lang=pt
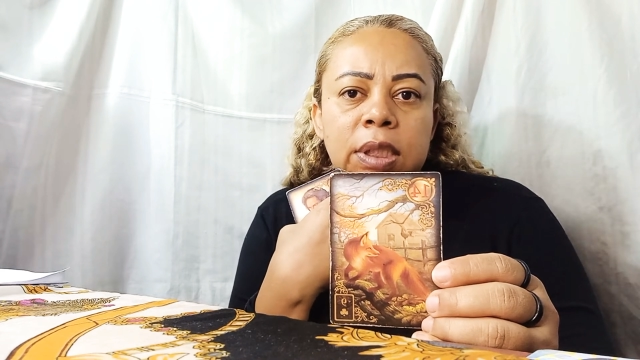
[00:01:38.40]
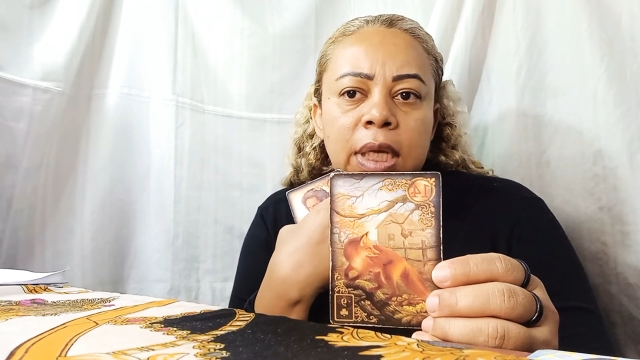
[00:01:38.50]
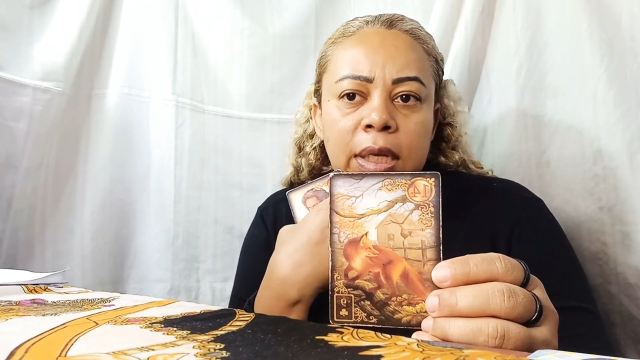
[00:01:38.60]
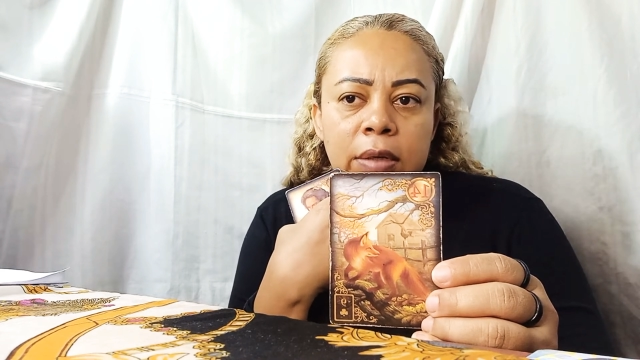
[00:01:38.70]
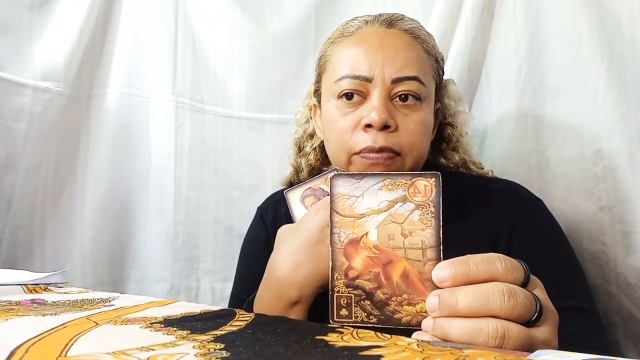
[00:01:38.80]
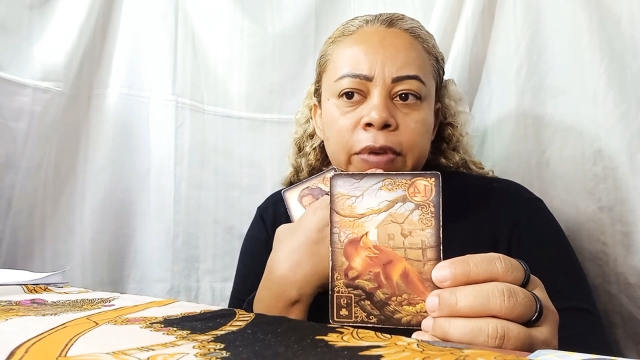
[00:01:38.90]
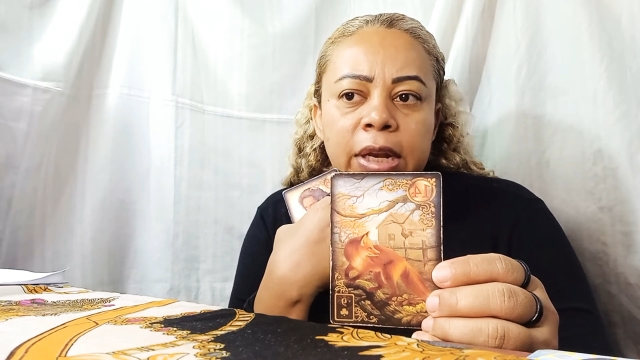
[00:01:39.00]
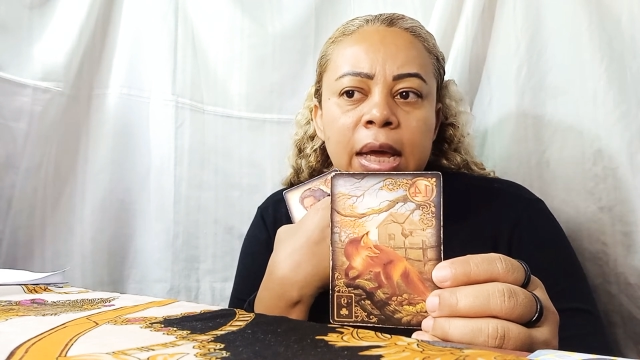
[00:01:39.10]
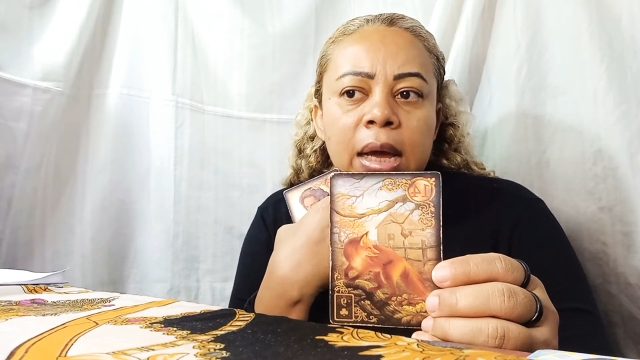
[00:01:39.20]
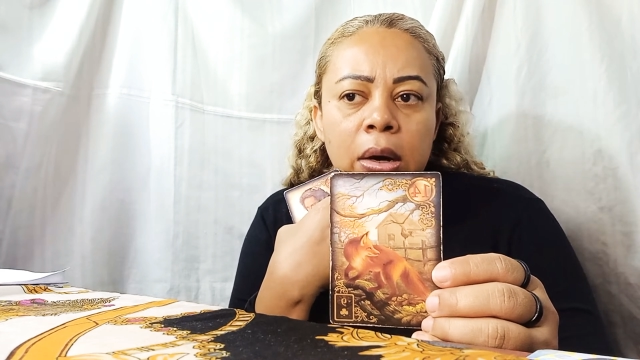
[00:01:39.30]
querendo
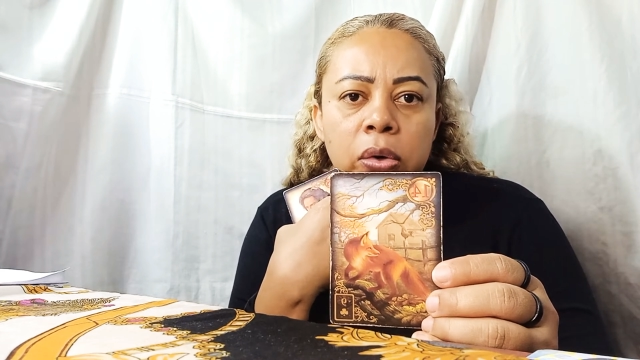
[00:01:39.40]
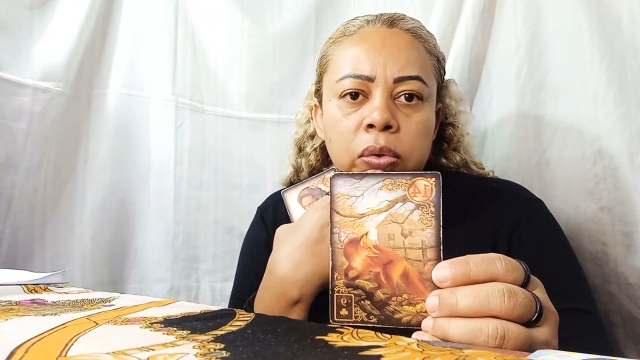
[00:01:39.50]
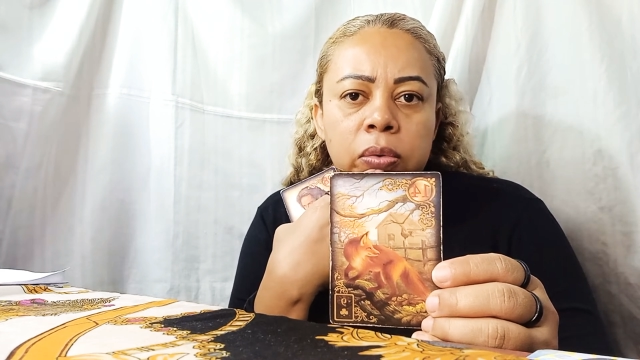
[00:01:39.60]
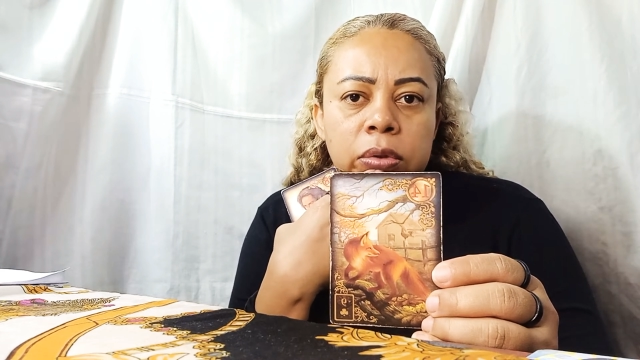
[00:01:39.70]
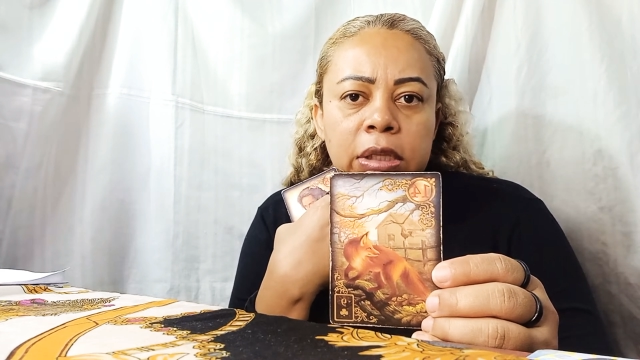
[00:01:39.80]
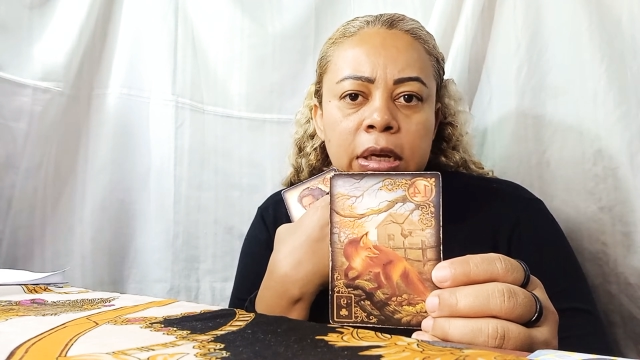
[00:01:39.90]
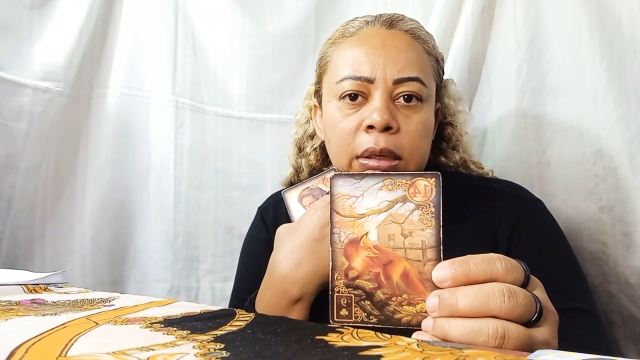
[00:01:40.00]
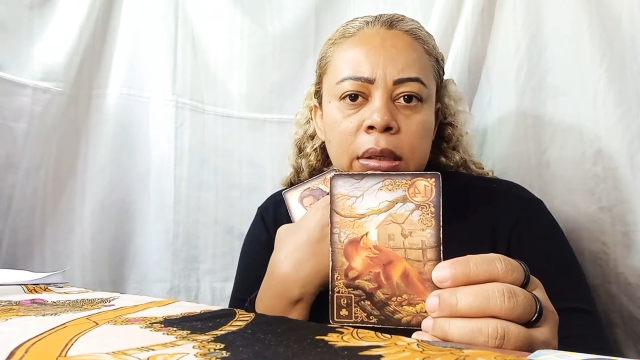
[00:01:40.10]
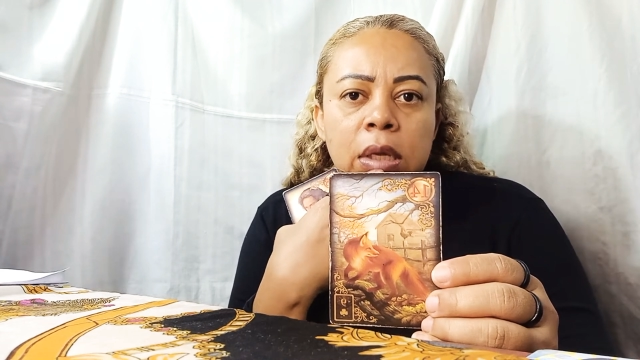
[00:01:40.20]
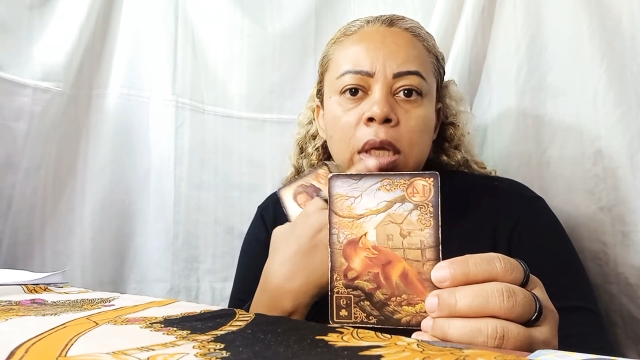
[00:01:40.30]
falar algo, tá?